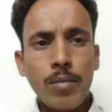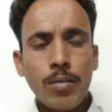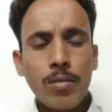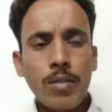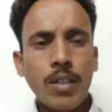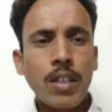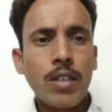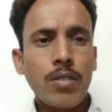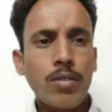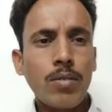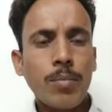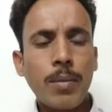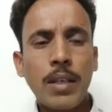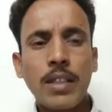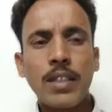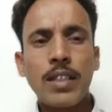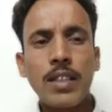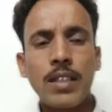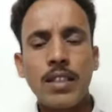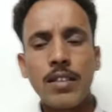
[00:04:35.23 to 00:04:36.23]
उनका जो
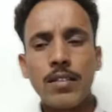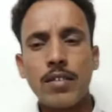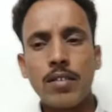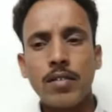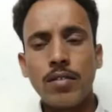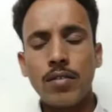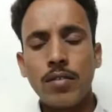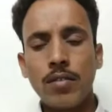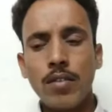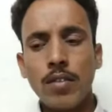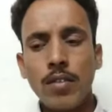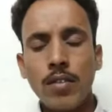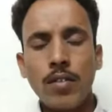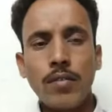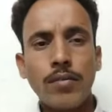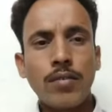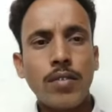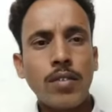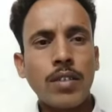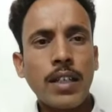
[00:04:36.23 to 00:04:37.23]
मत है
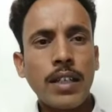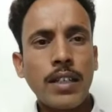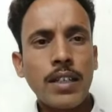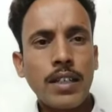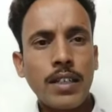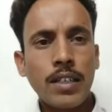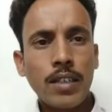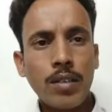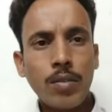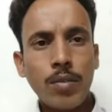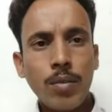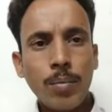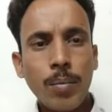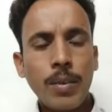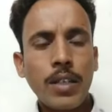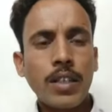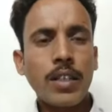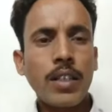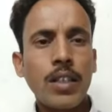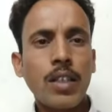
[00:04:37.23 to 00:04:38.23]
वो कहीं ना कहीं उन
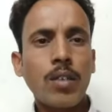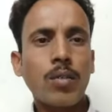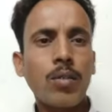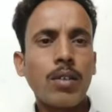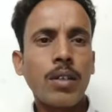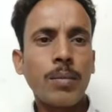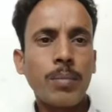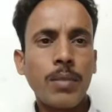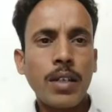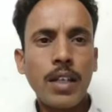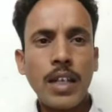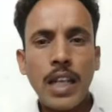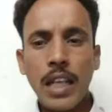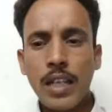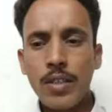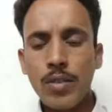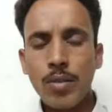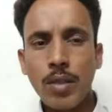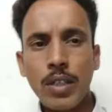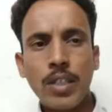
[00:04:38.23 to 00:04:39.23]
प्रक्रियाओं को निपटाना
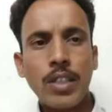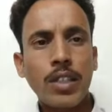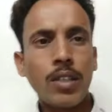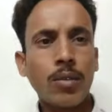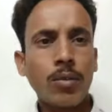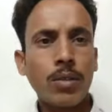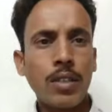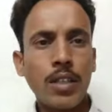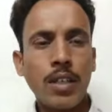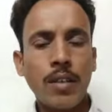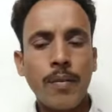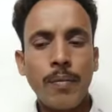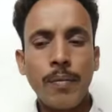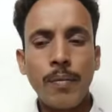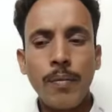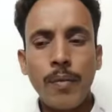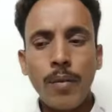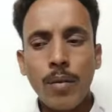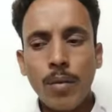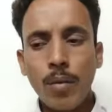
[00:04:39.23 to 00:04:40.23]
है जो अटकी हुई है
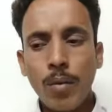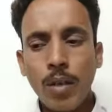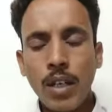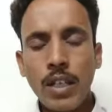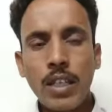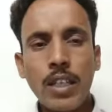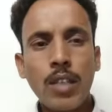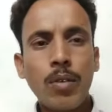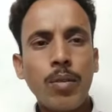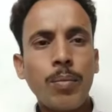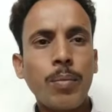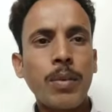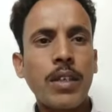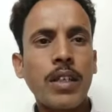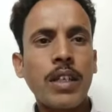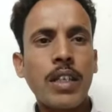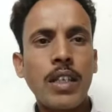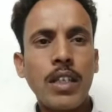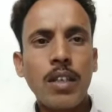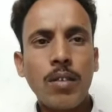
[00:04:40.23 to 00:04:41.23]
तो अटकी हुई
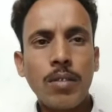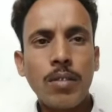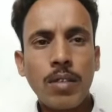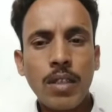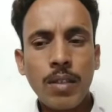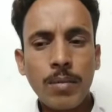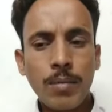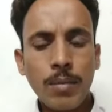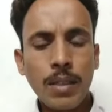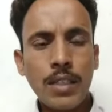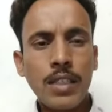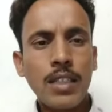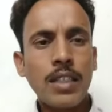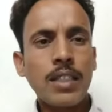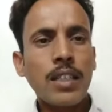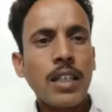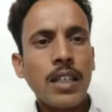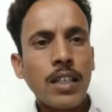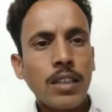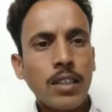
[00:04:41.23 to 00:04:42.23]
प्रक्रियाओं के
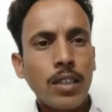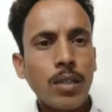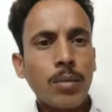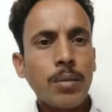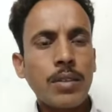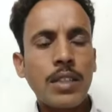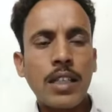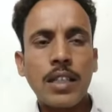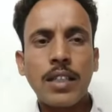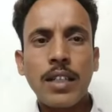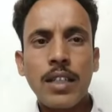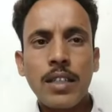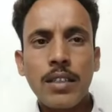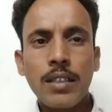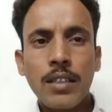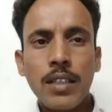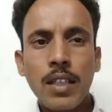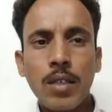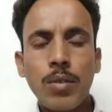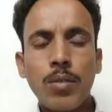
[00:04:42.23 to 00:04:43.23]
मद्देनज़र रखते हुए सरकार
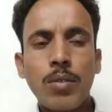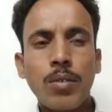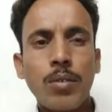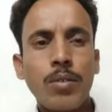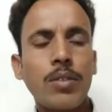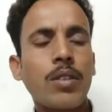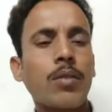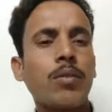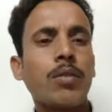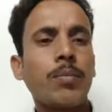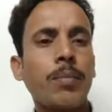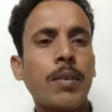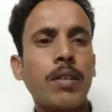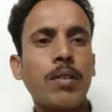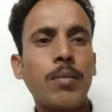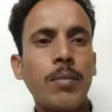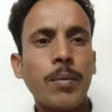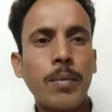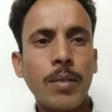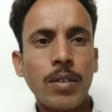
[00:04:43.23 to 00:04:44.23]
ज़रूर कुछ ना कुछ
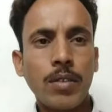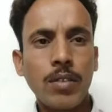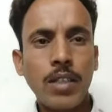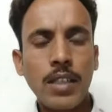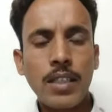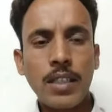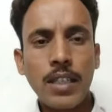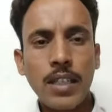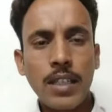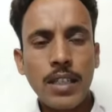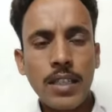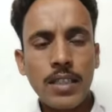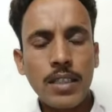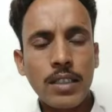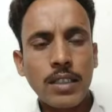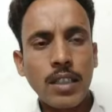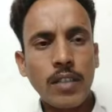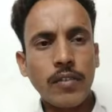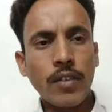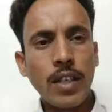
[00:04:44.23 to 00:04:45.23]
पदों में बढ़ोतरी करेगी
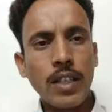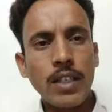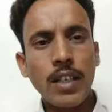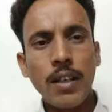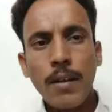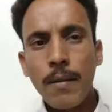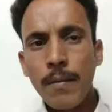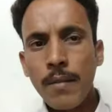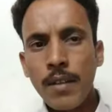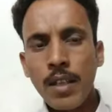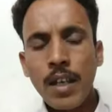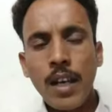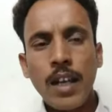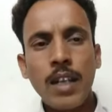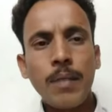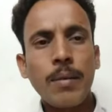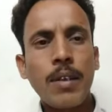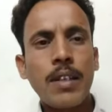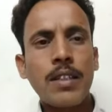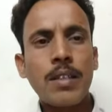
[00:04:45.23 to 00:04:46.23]
जिसका फ़ायदा
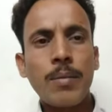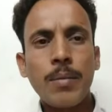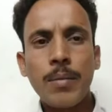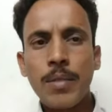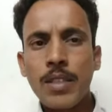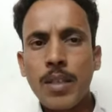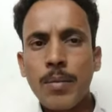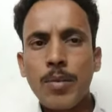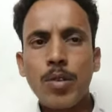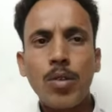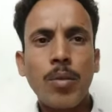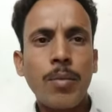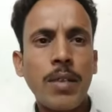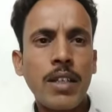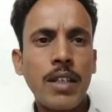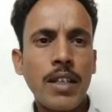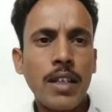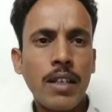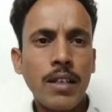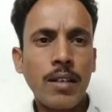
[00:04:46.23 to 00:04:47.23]
आने वाले समय में सभी को
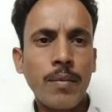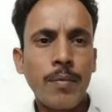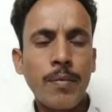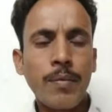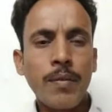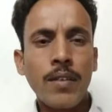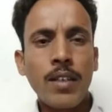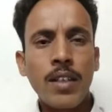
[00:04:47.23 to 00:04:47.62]
मिल जाएगा